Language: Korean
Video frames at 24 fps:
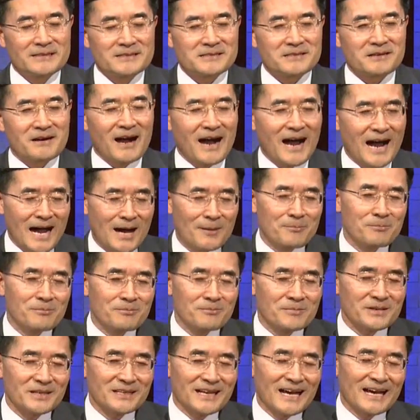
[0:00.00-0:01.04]
그래서
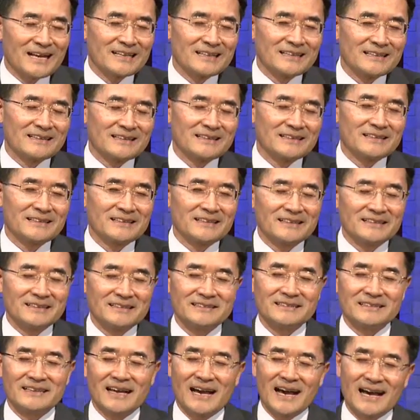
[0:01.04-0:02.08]
암이라는 어,
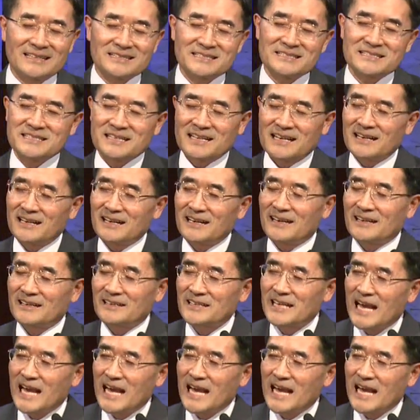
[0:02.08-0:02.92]
한자,